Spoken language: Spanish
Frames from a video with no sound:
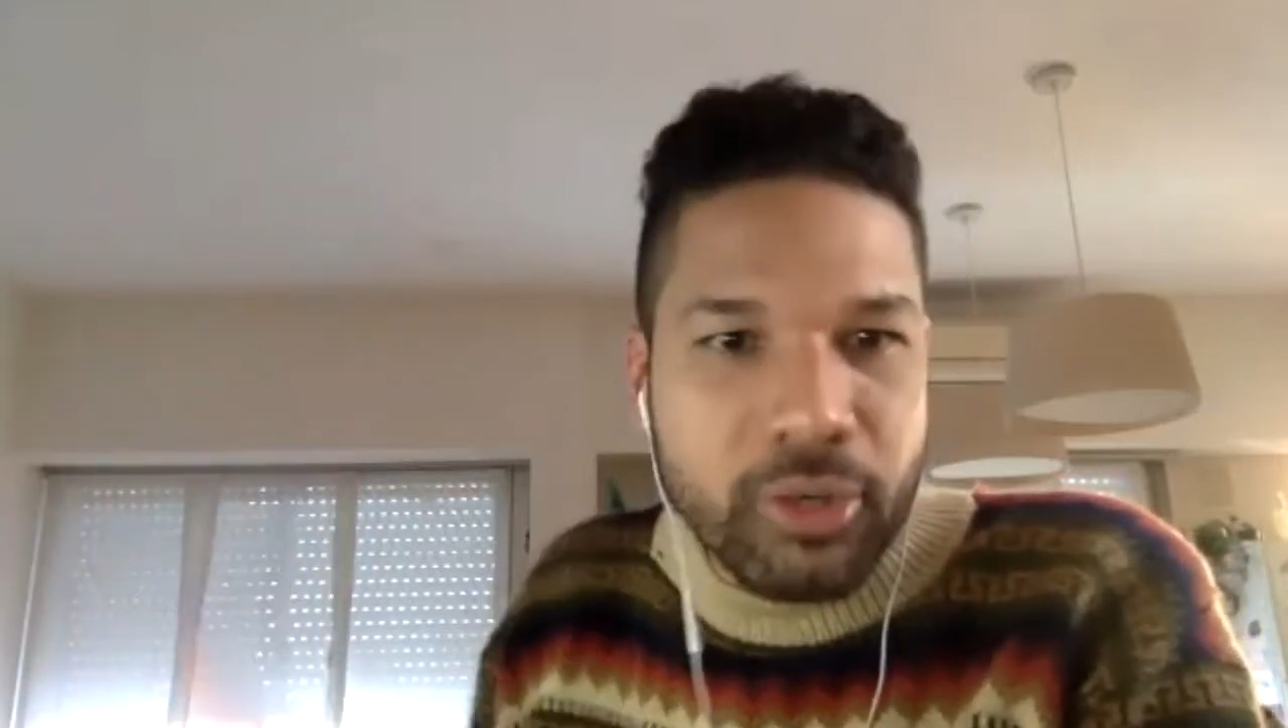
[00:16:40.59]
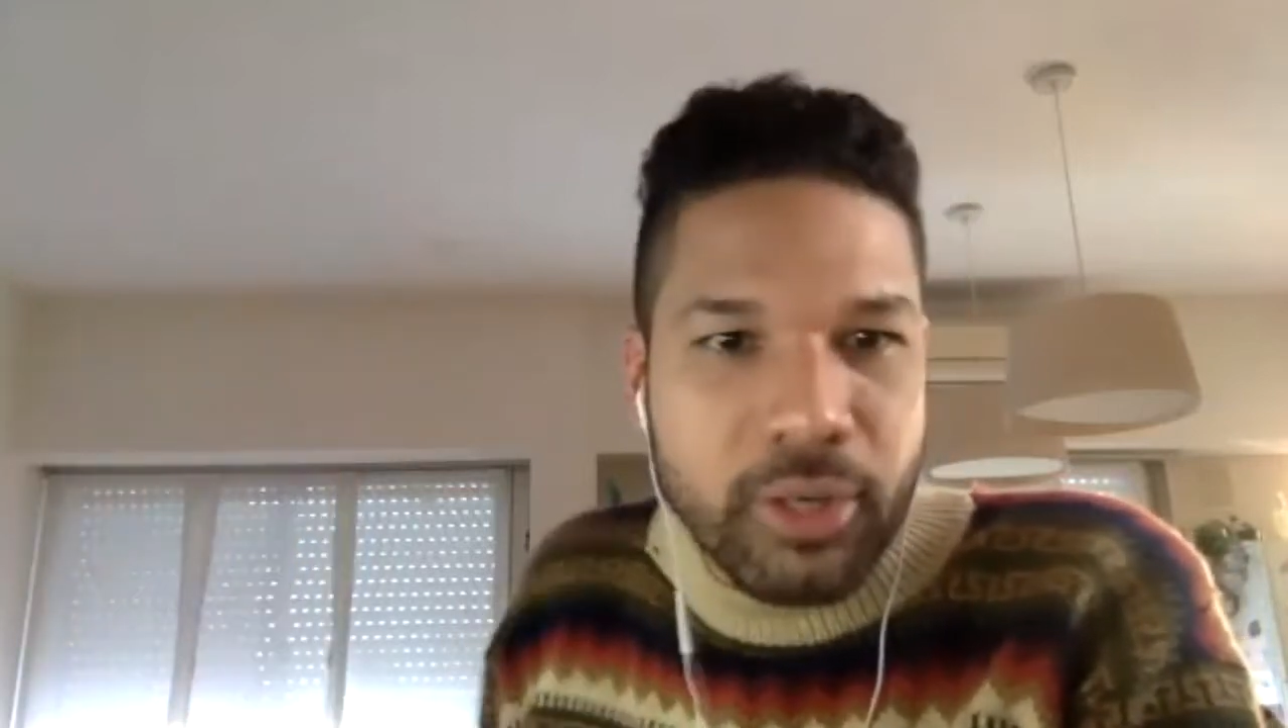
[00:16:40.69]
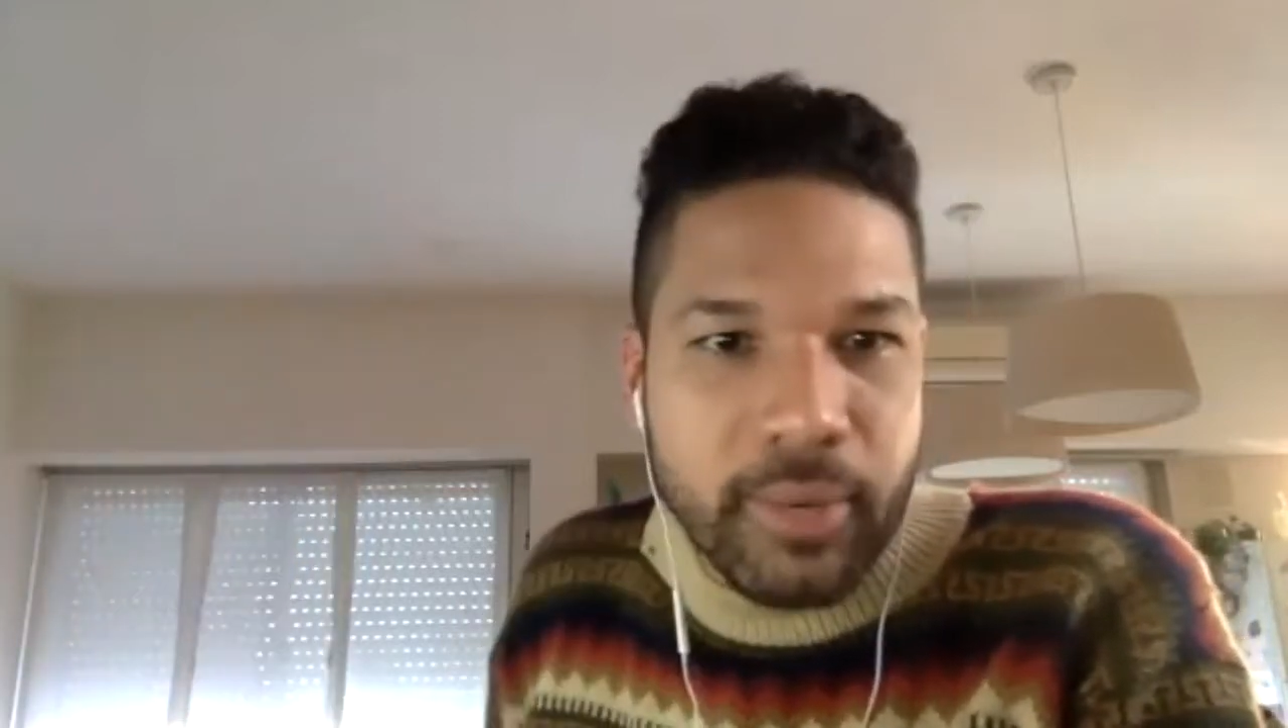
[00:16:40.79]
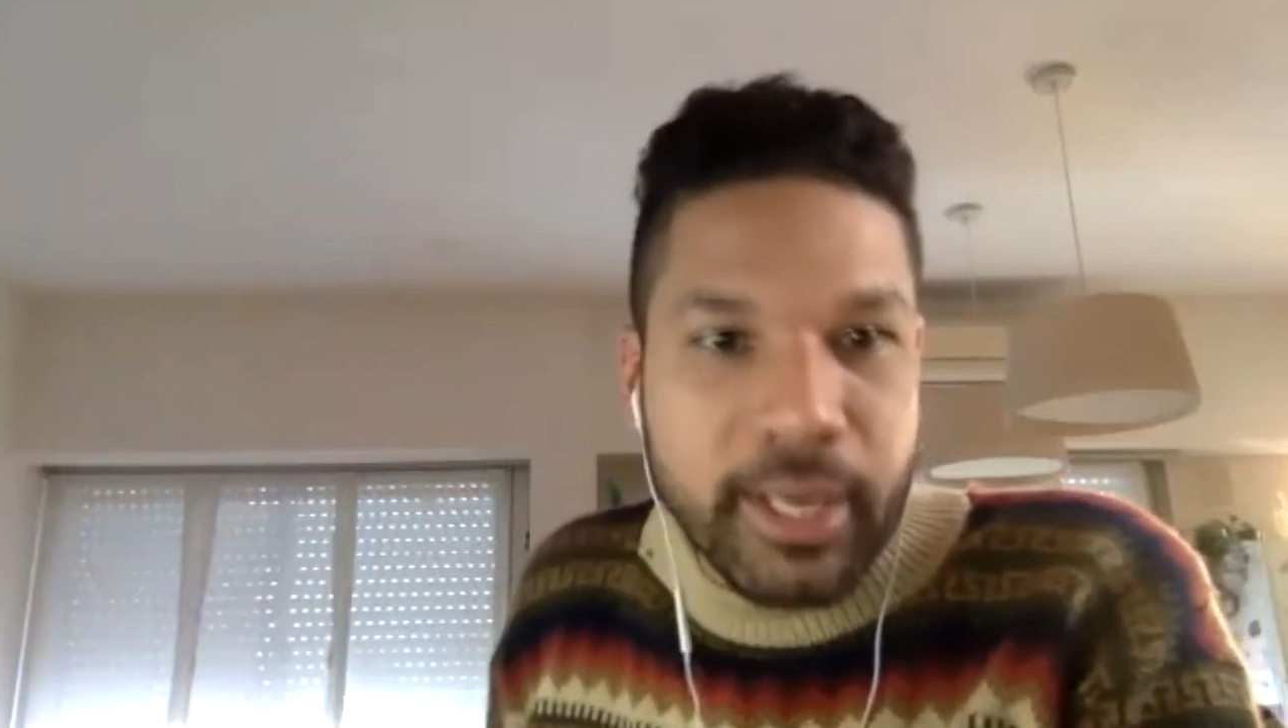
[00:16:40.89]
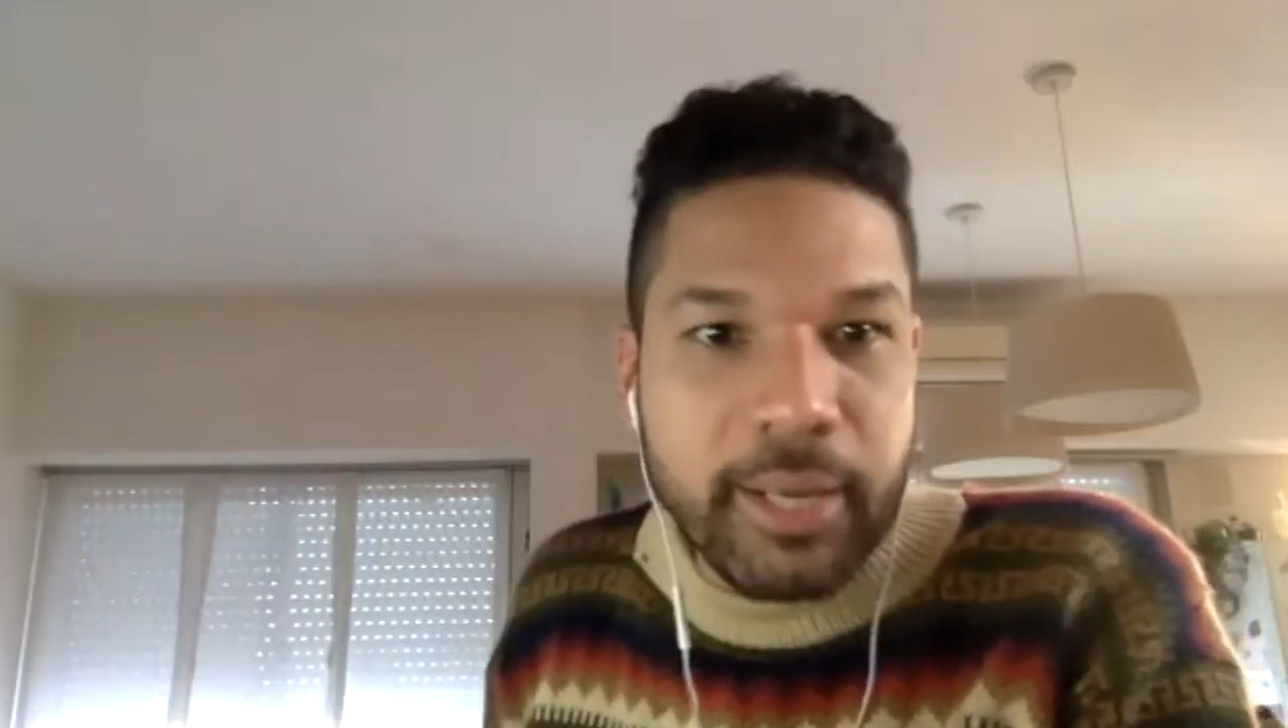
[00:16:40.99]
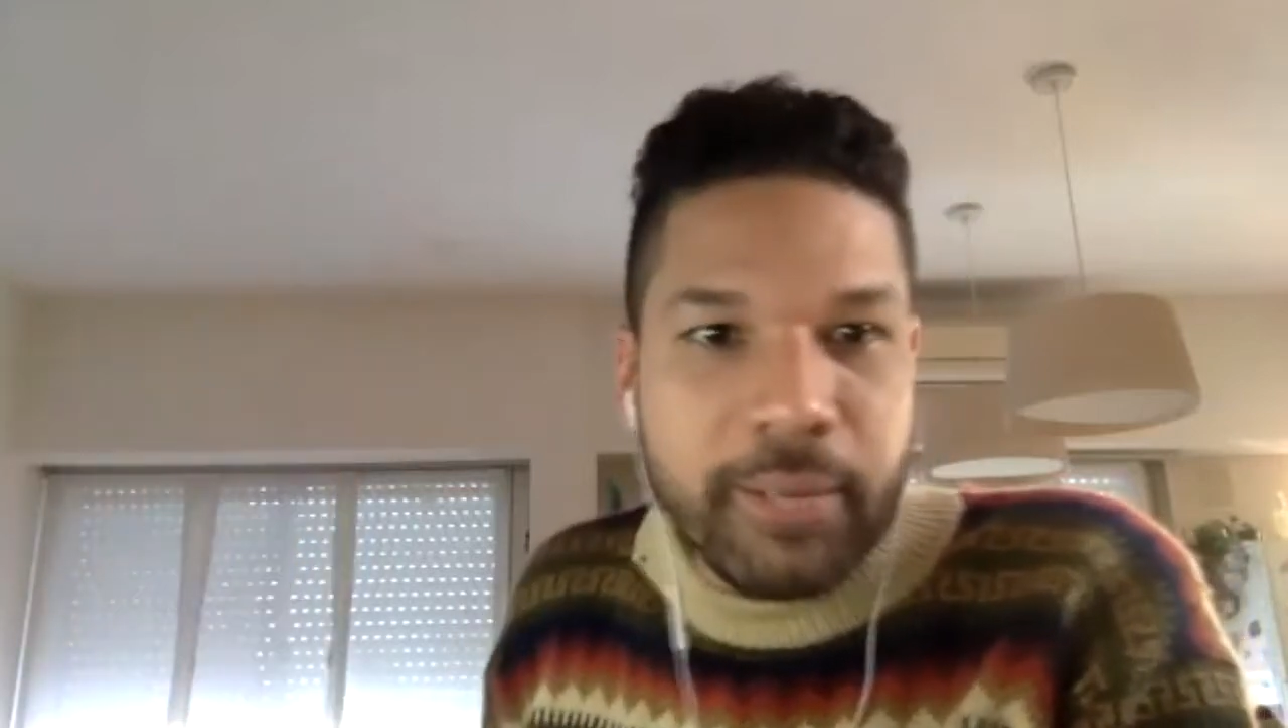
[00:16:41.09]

niveles de